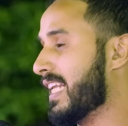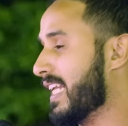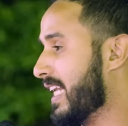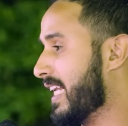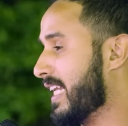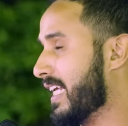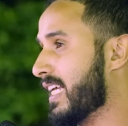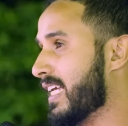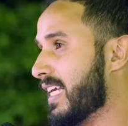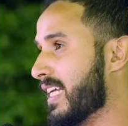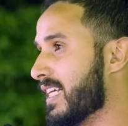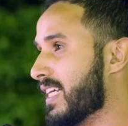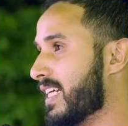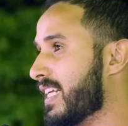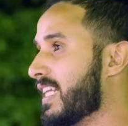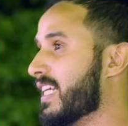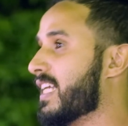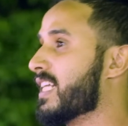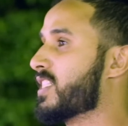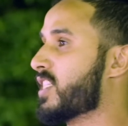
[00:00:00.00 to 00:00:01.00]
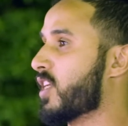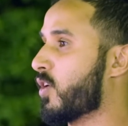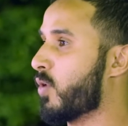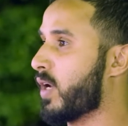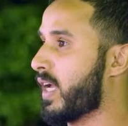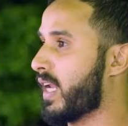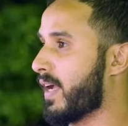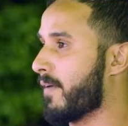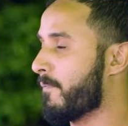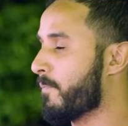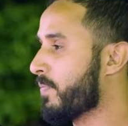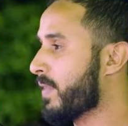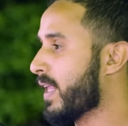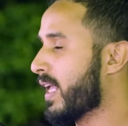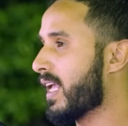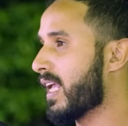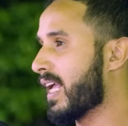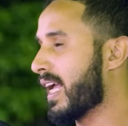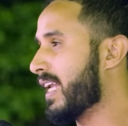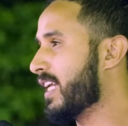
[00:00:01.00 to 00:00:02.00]
اللي اللي قد سويناه
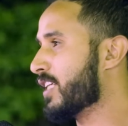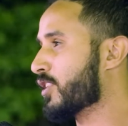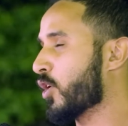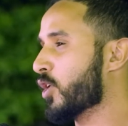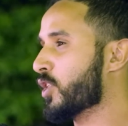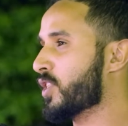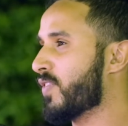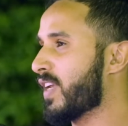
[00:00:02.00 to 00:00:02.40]
يعني تخش